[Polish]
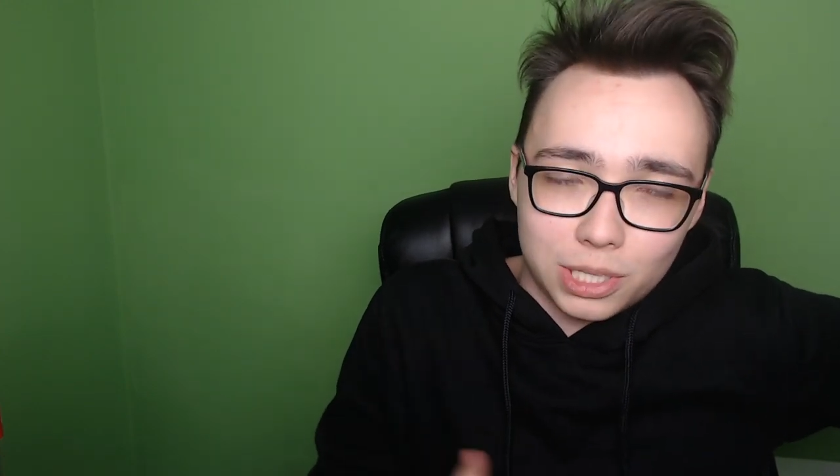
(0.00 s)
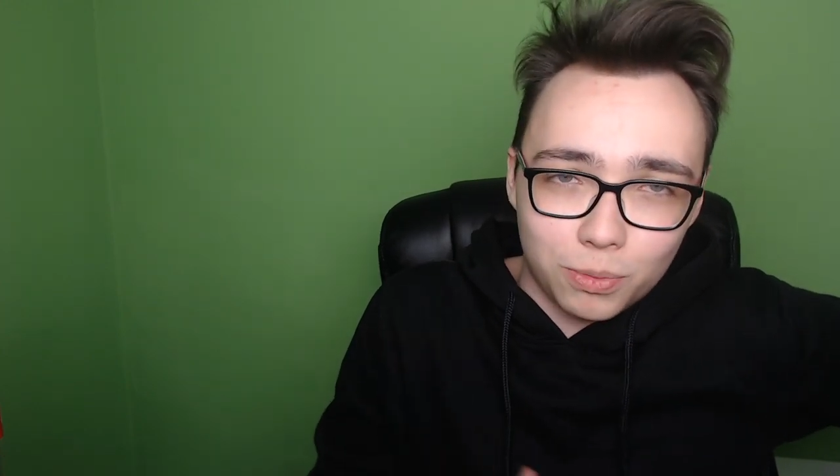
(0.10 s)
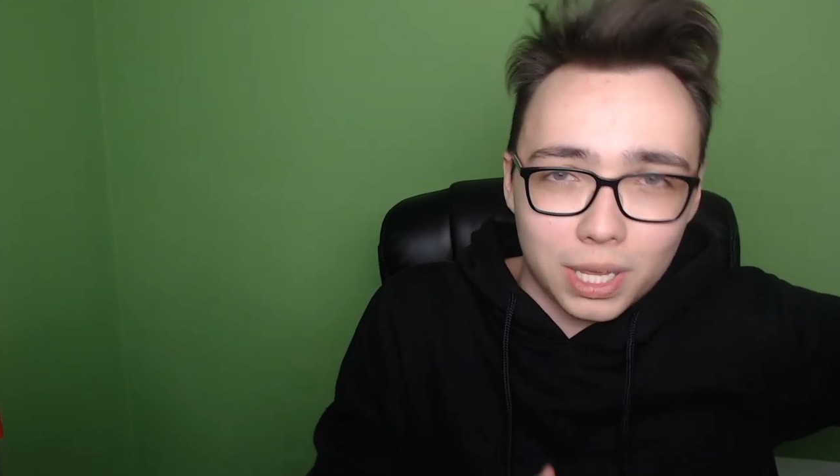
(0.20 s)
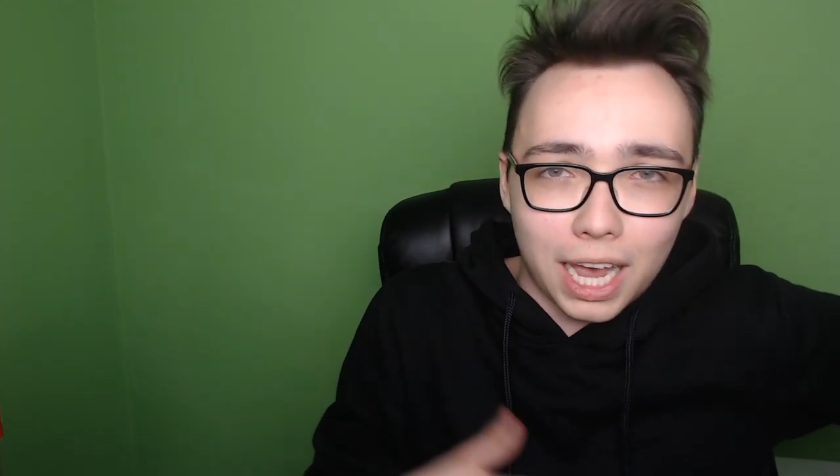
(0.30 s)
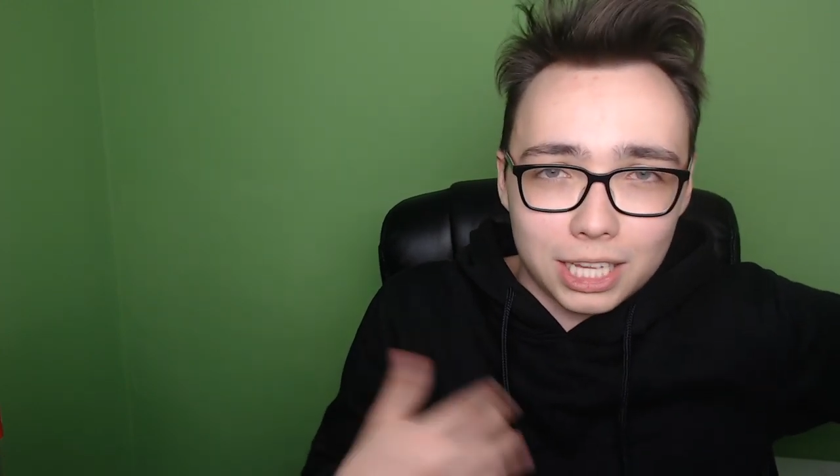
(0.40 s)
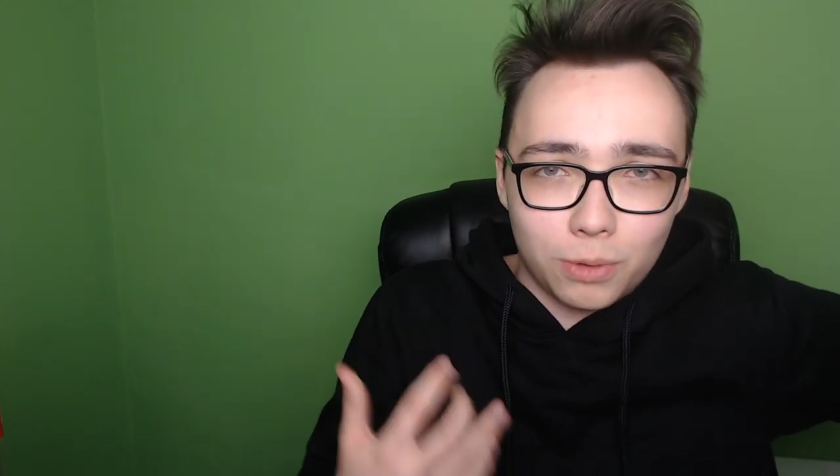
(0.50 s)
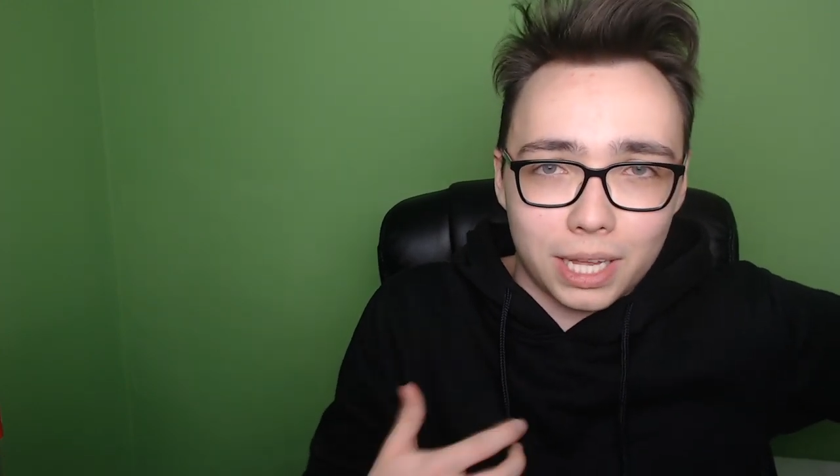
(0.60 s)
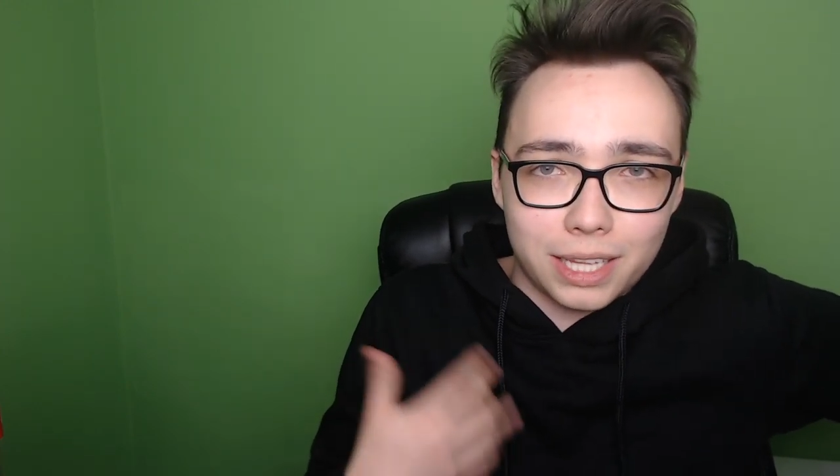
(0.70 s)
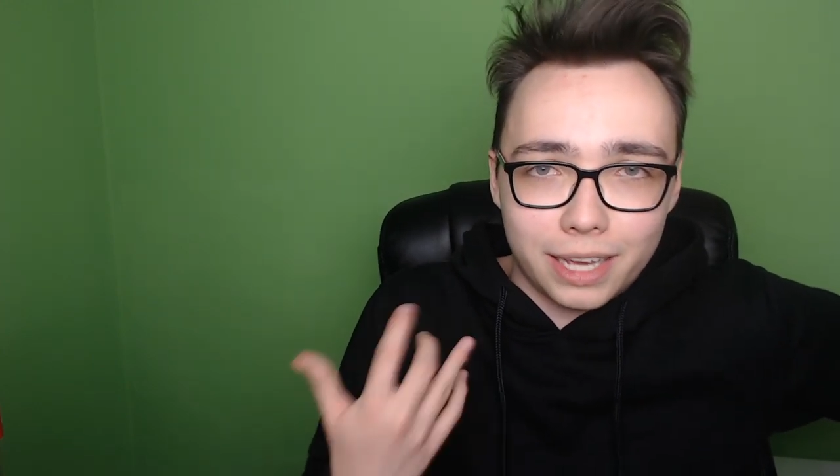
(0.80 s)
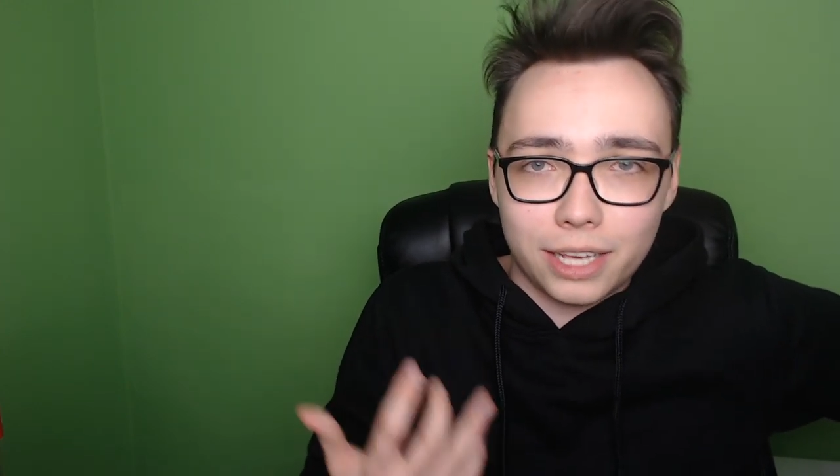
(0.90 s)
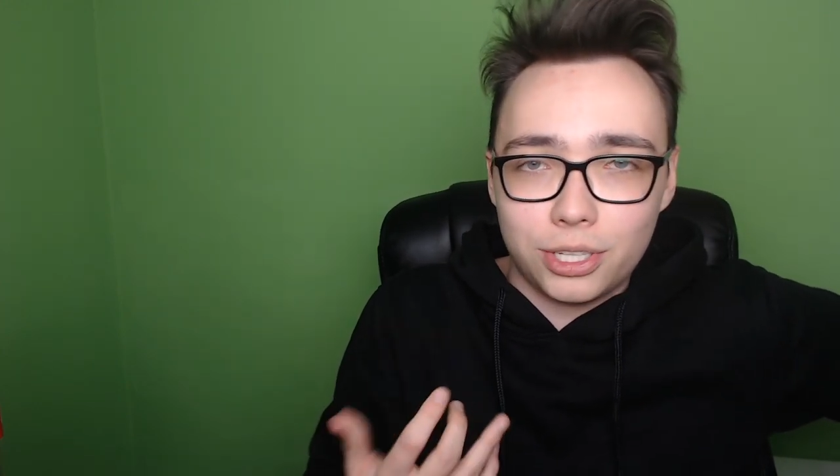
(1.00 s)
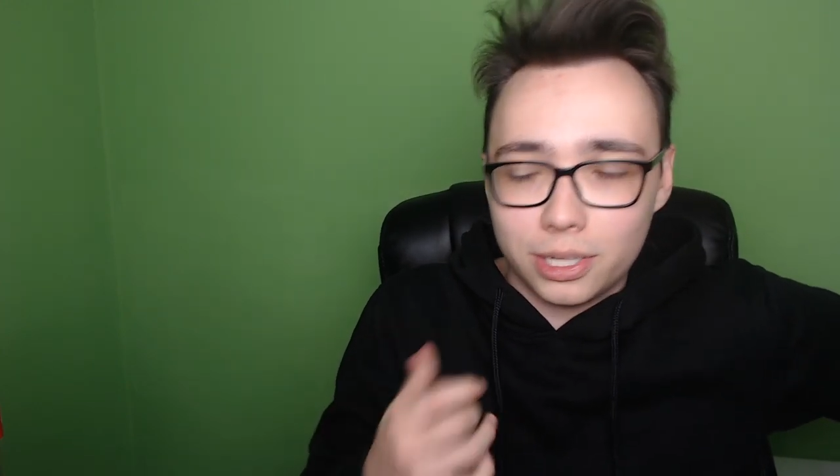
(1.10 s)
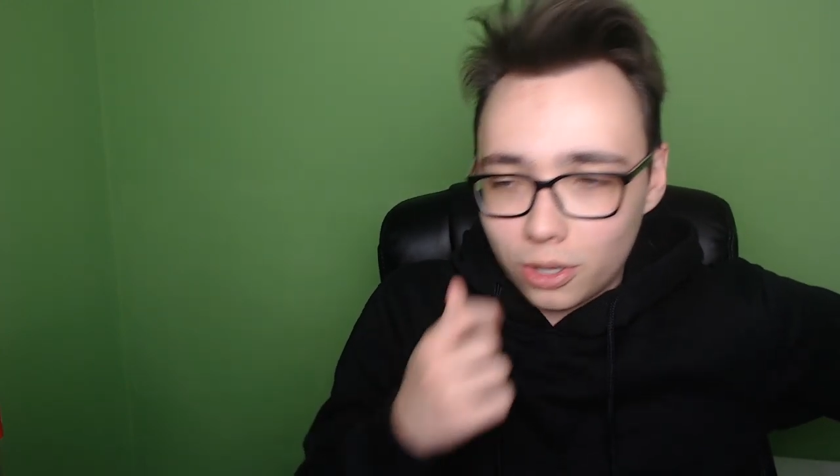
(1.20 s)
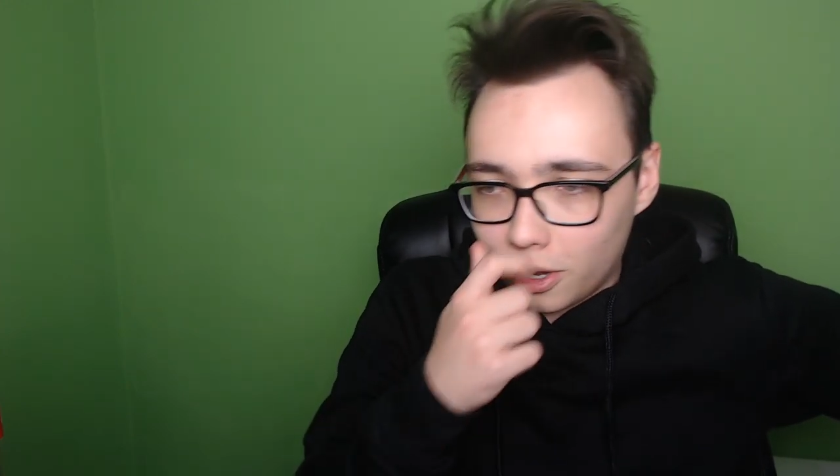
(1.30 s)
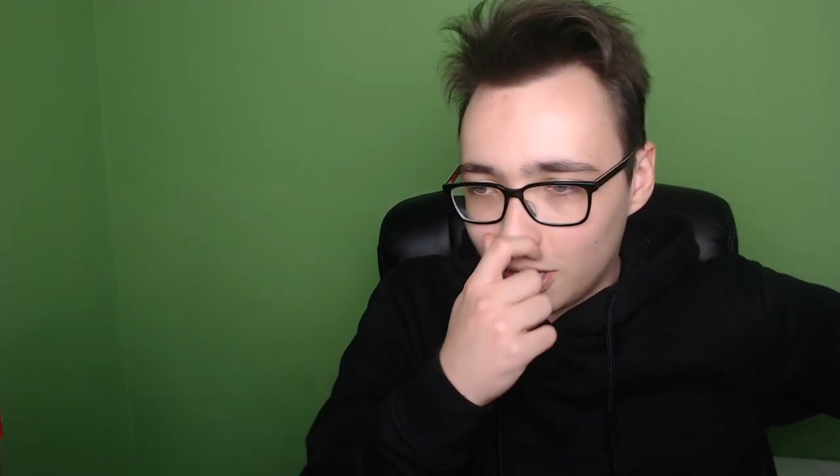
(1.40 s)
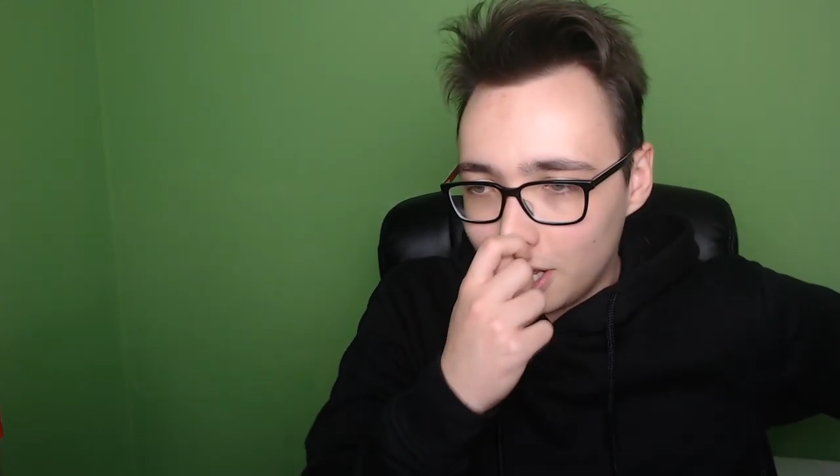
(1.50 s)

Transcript: czy mój kanał nadaje się do